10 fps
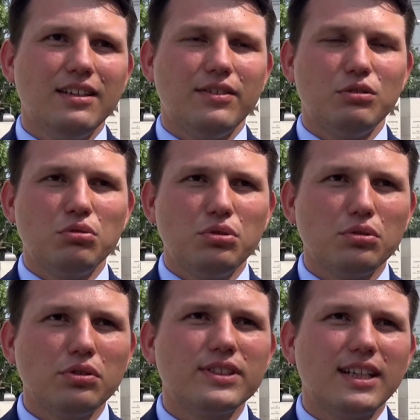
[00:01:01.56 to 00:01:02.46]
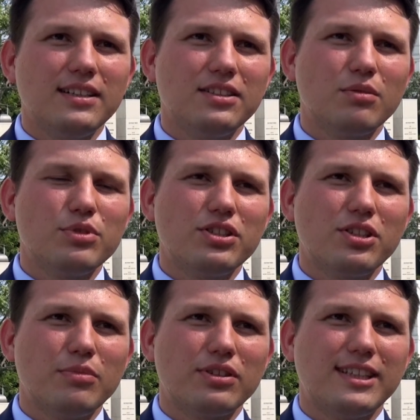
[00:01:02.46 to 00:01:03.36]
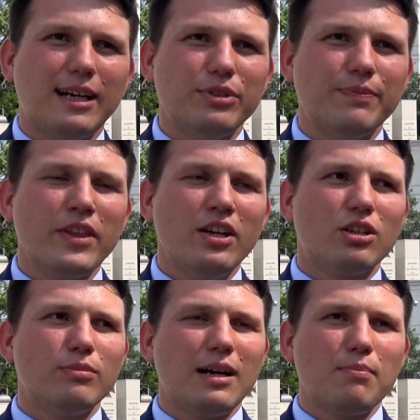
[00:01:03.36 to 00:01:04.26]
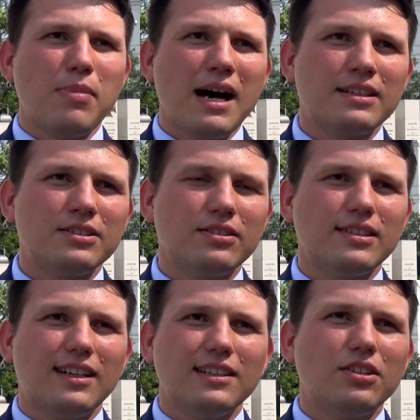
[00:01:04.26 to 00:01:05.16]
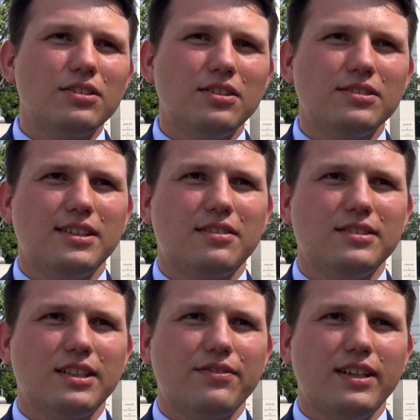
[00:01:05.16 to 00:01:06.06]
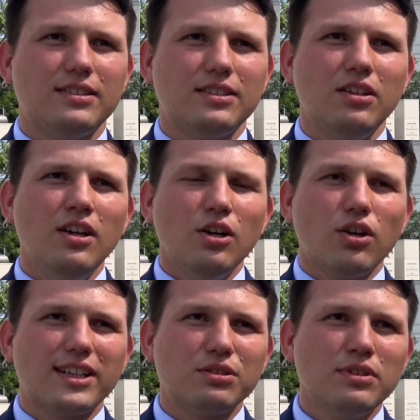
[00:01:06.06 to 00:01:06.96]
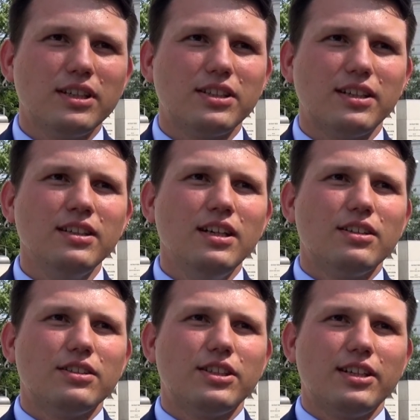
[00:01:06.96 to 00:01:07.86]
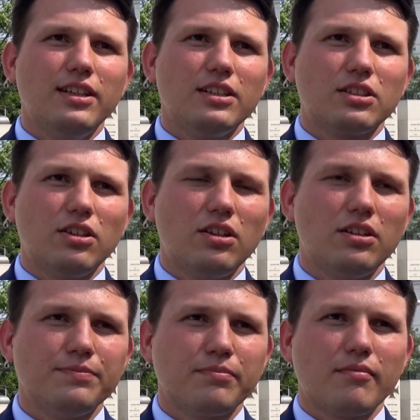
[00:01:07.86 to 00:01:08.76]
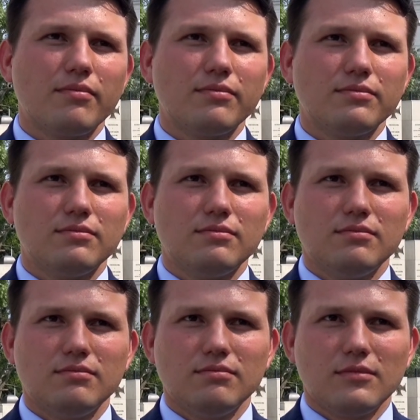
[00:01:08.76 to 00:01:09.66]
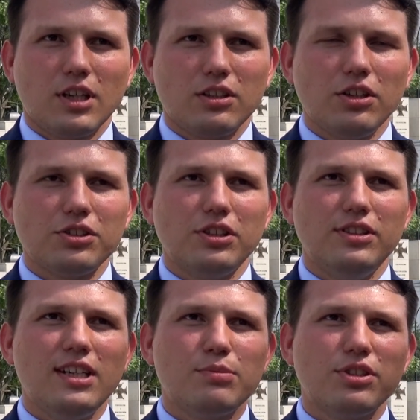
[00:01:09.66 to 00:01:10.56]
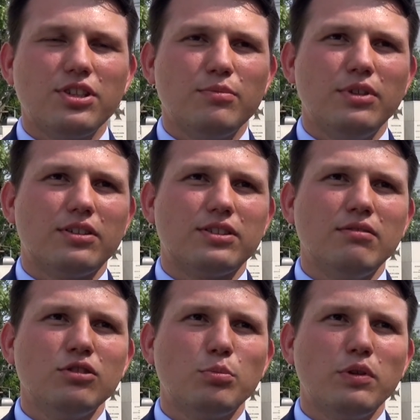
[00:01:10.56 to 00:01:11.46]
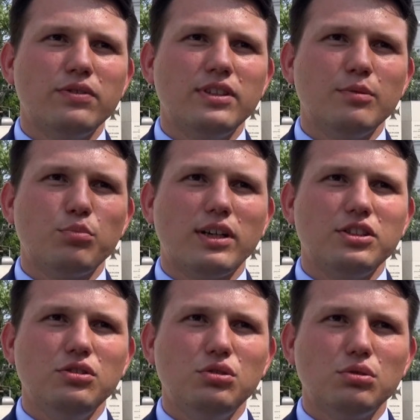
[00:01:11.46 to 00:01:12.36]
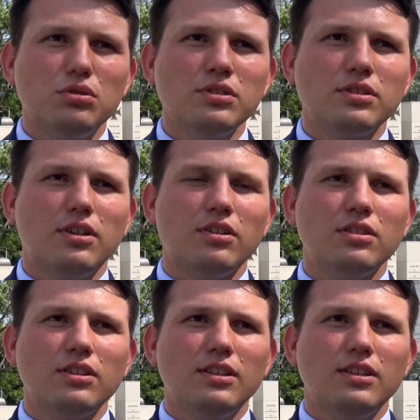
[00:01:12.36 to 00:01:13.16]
według ZUS-u wcale nie są przedsiębiorcami. To ma bardzo daleko idące konsekwencje. Okazuje się, że skoro ktoś nie jest przedsiębiorcą, to powinien płacić ZUS od